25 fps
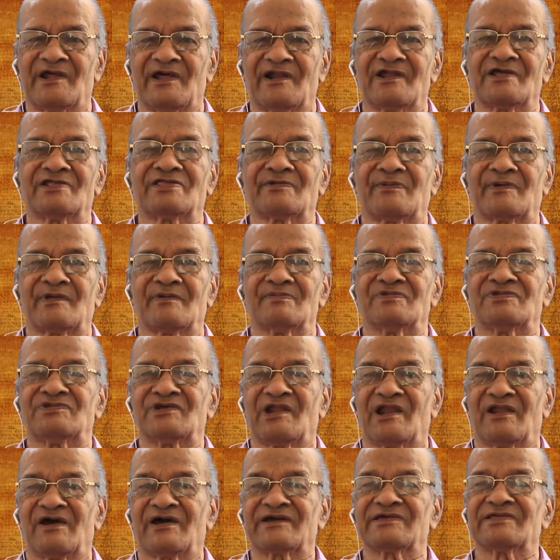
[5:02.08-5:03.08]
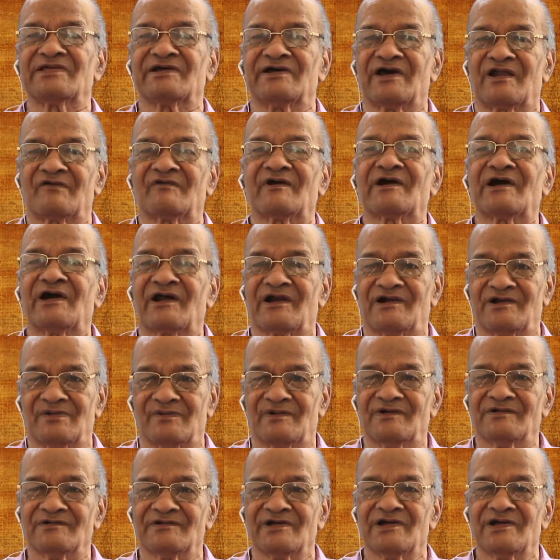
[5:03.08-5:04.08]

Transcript: మన అనంతపురం జిల్లాకి ఇది గర్వకారణము